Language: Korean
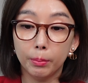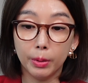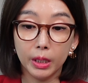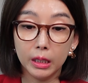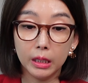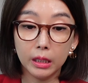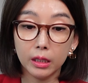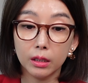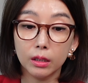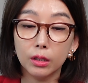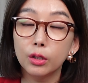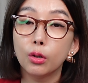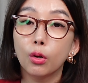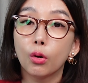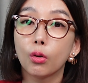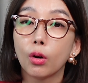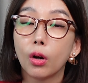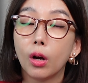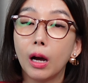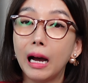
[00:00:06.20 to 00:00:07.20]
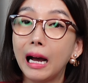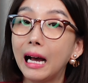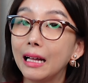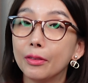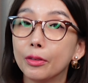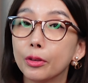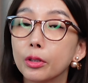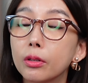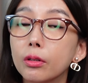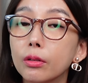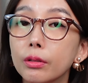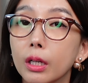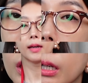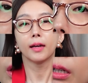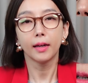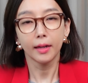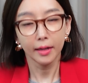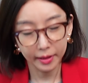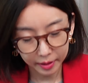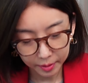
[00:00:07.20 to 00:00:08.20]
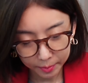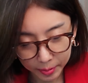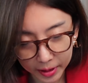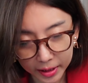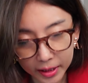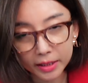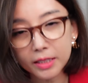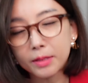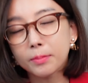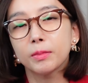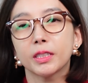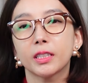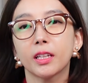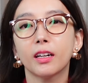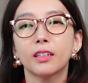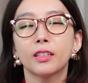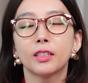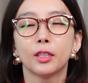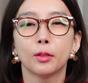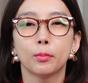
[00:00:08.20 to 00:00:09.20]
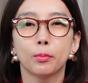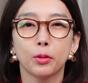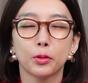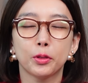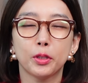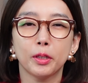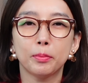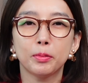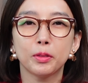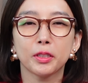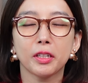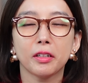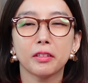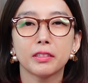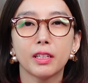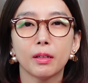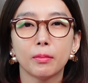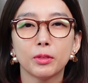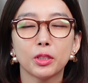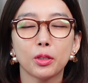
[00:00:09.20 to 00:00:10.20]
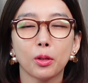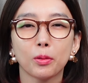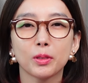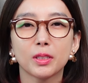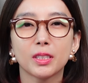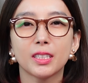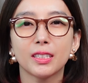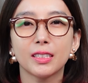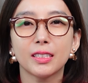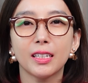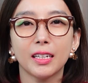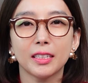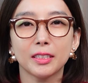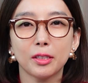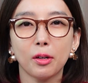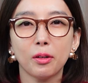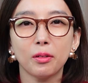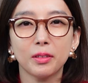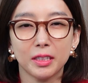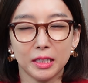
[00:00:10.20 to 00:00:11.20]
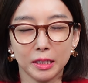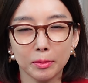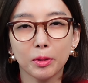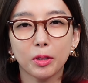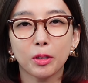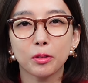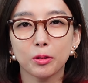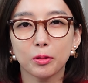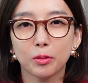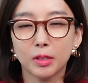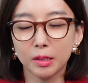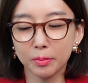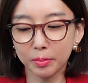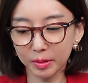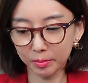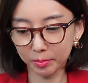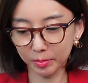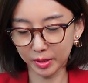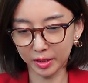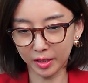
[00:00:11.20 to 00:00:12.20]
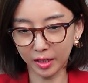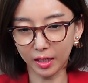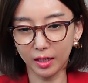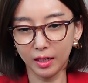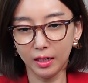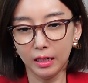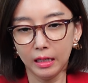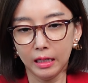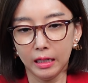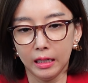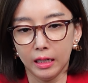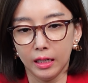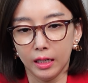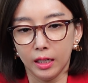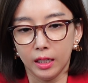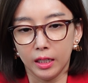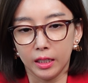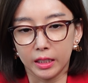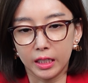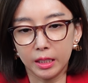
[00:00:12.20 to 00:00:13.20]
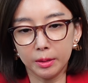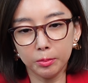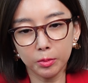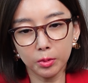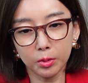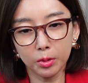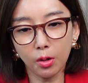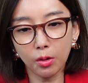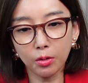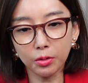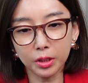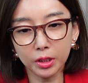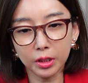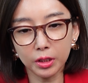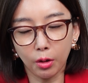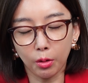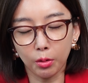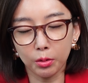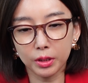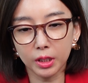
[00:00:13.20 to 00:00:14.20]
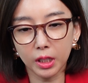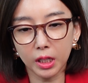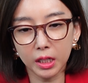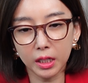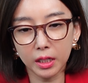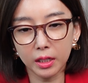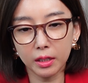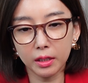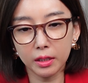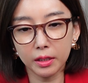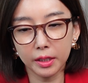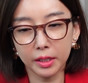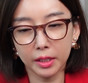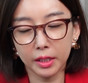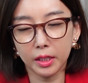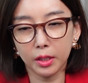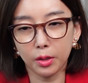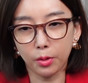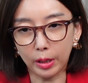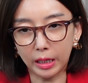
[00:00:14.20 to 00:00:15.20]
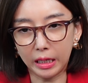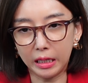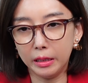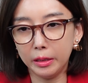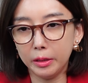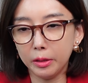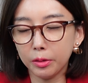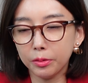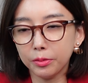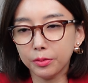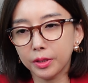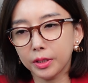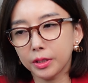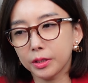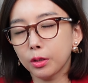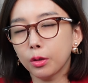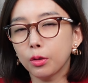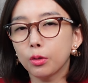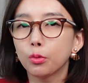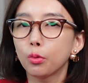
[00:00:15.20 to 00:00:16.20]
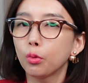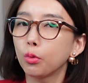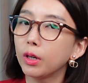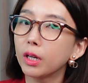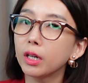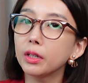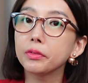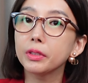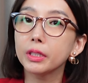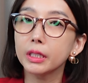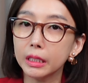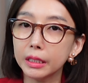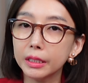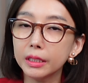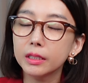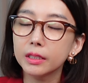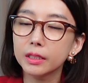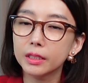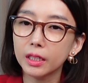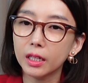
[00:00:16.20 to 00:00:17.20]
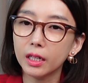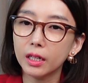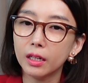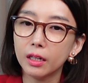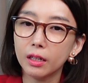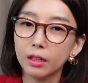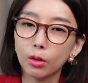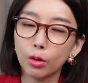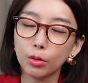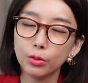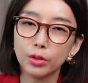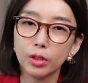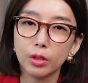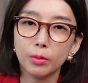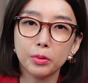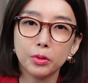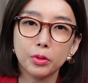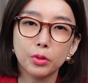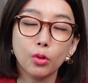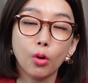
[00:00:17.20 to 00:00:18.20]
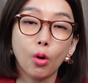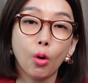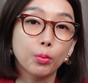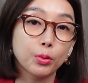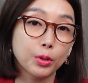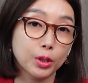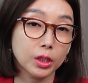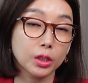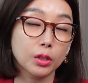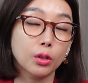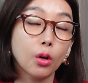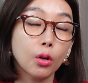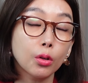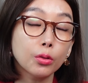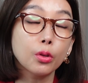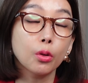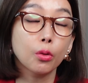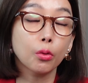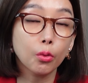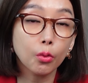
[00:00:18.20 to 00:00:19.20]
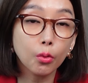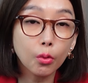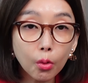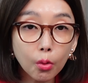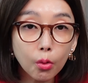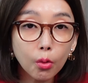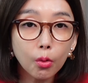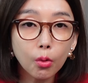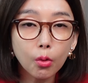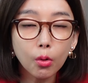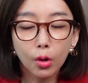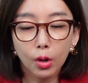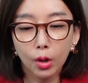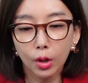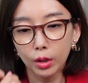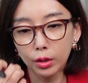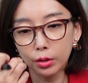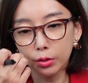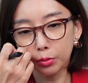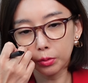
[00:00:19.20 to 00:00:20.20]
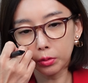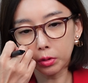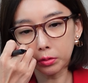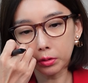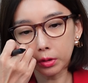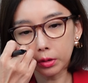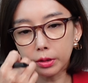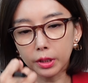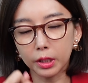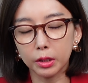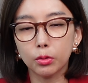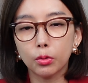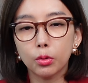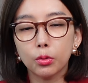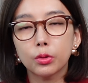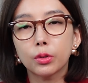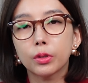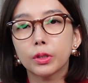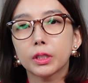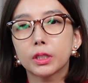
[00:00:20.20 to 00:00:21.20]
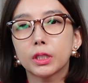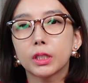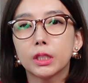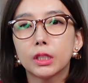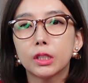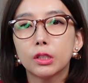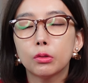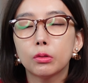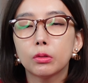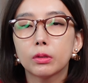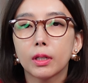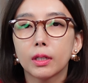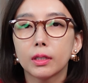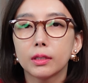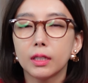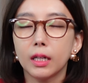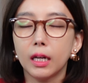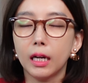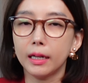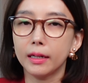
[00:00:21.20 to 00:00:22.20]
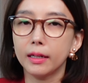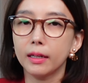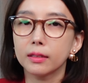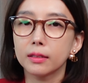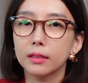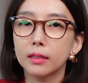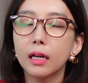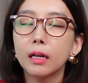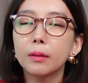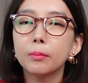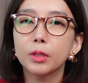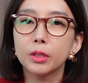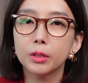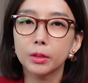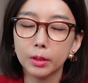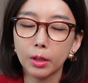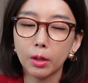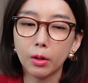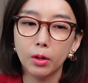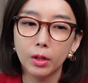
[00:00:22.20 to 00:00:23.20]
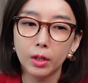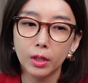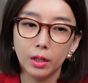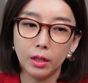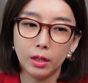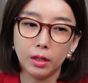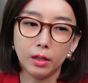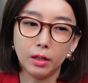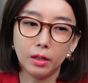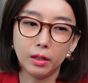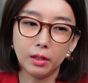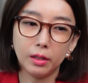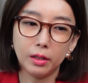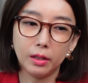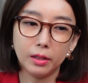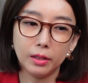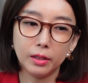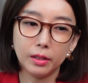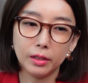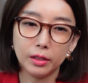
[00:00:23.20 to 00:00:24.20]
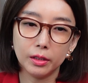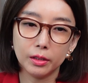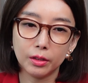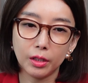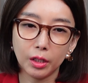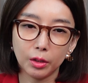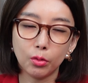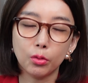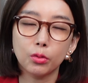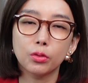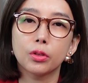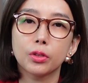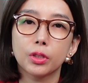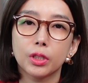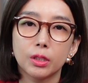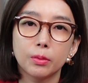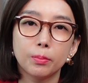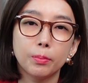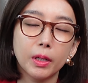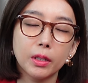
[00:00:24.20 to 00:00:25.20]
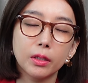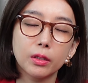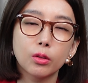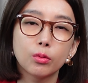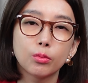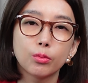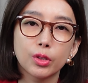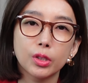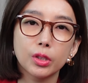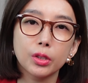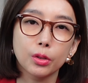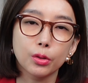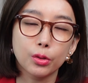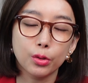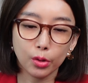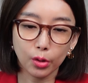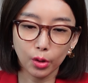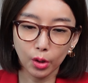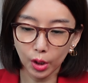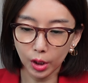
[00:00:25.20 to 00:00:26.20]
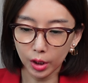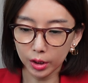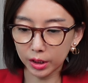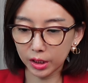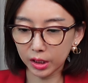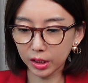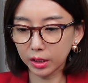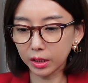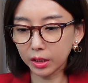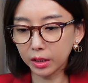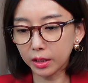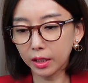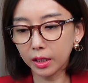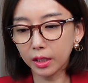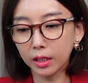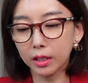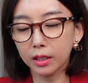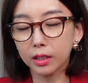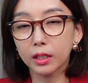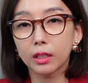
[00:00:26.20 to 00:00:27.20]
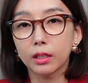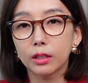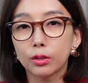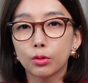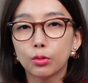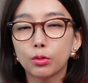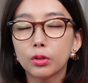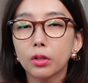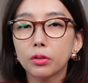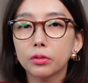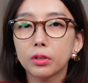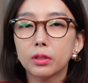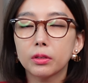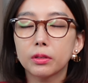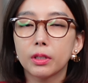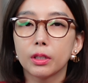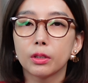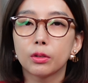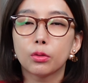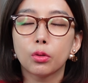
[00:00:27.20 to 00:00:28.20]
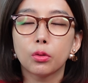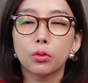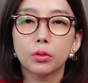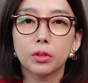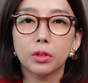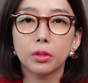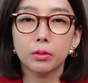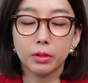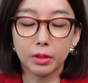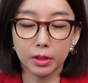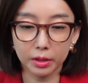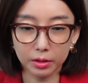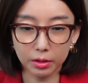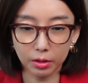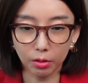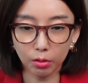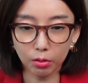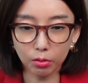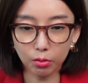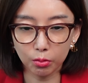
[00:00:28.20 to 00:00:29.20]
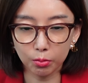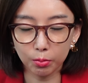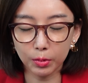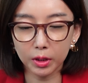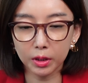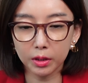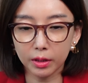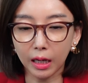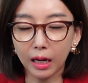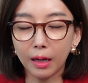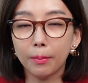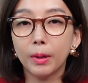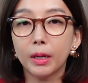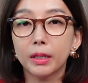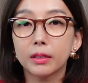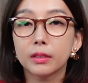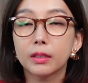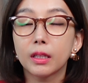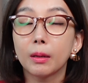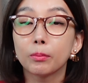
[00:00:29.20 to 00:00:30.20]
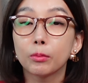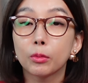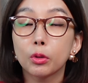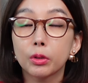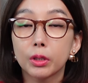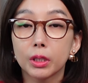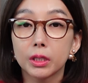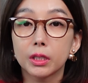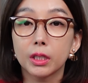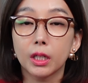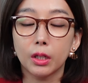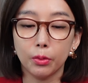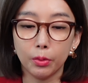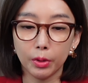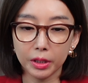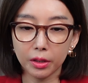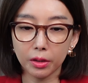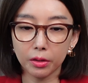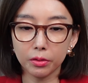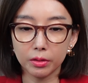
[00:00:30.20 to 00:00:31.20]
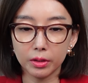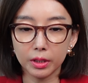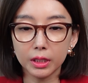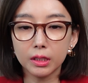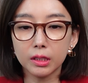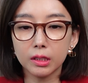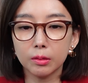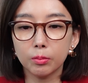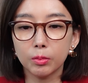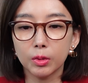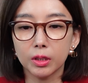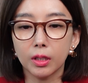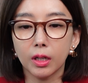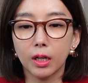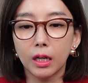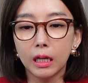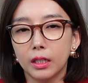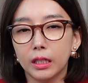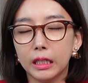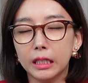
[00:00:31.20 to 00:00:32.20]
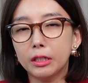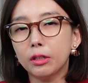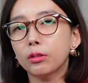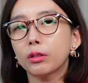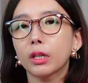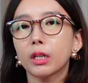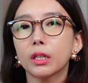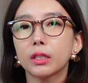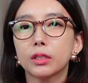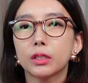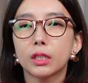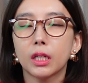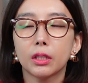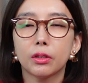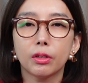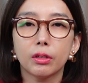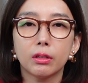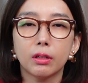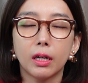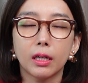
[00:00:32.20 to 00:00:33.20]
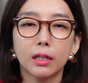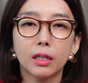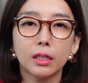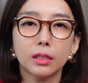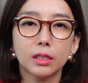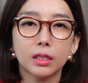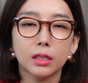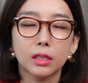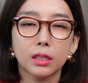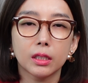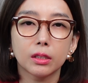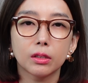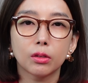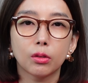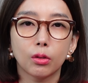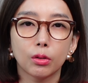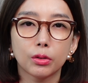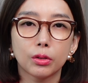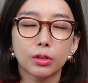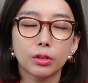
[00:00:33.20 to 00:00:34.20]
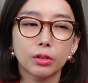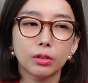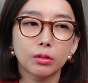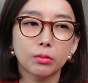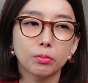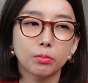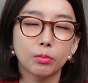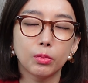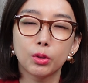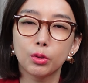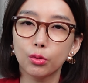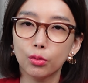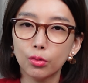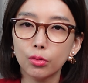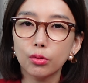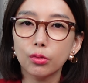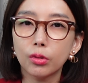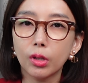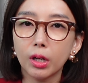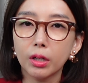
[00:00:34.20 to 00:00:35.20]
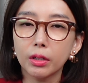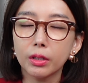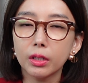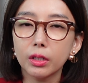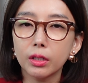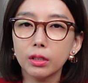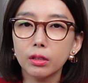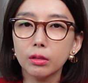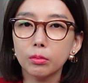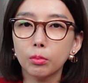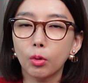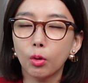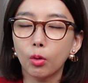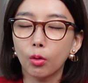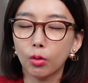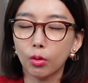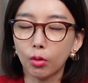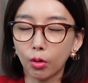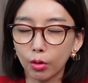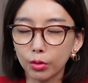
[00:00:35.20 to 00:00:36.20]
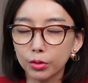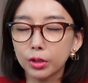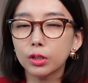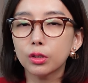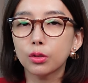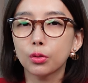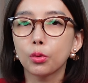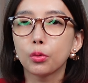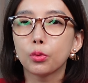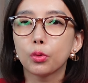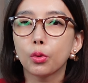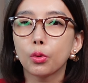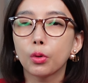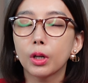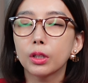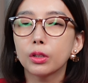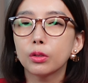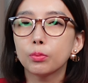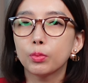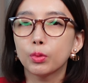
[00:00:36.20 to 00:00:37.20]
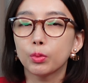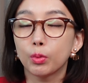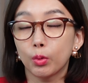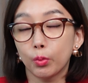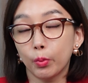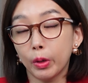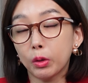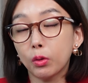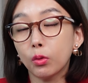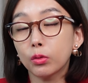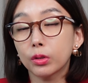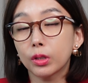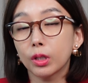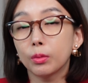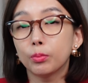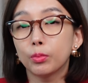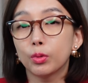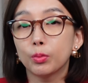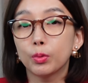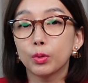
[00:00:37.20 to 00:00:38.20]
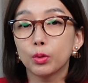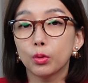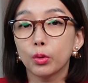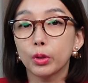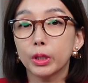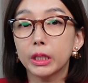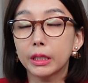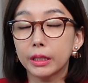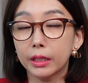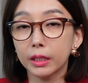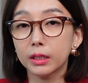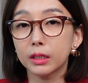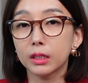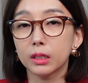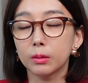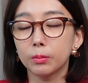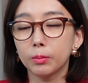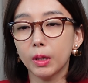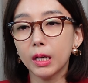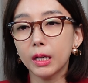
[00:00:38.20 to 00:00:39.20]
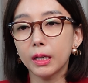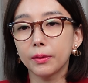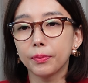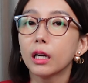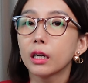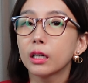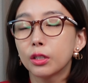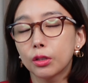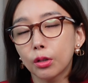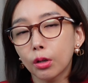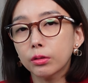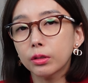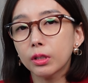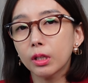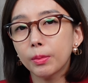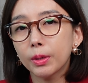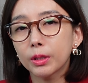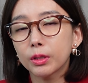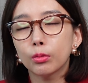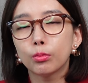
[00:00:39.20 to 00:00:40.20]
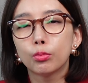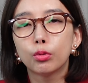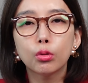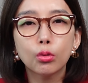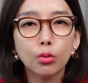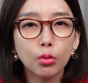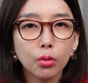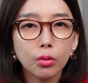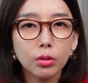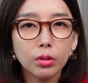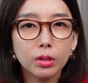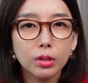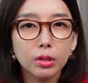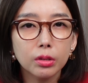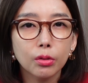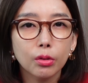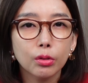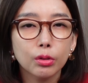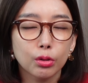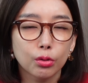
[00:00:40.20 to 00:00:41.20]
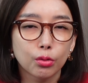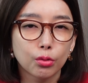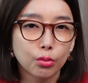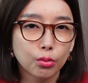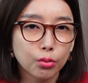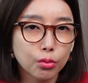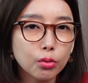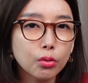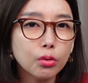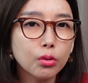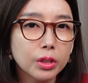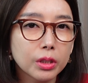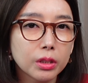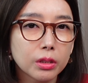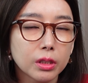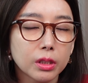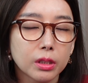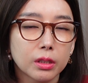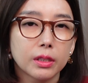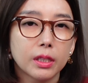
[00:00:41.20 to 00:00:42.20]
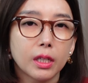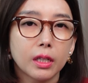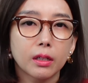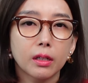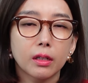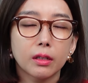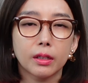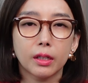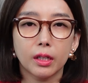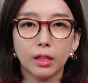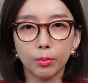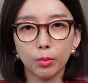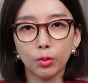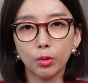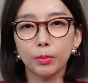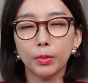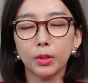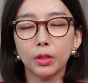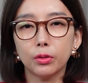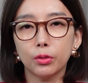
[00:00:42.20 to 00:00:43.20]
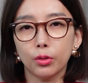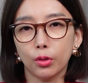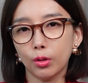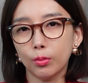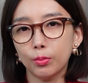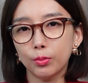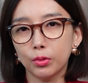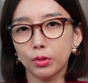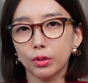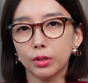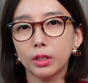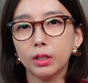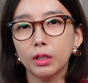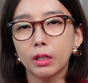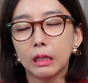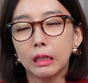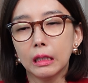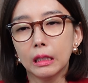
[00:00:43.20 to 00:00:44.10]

비리 의혹 안 드러날까요? 반갑습니다. 보수의 품격을 담은 정치 해석 김영윤 TV입니다. 김건희 여사에 관련돼서 논란이 일자 걷잡을 수 없이 커졌고 윤석열 대통령의 지지율까지 하락을 하면서 대통령실은 빠르게 움직였죠. 7일에 윤석열 대통령께서 국민 담화를 담고 기자회견을 했습니다. 이렇게까지 사태를 악화시킨 것은 민주당이 거짓 선동하는 부분, 왜곡된 부분도 있겠지만 그럴 때마다 물꼬를 튼 것이 누구인지를 생각해보면 여러분들이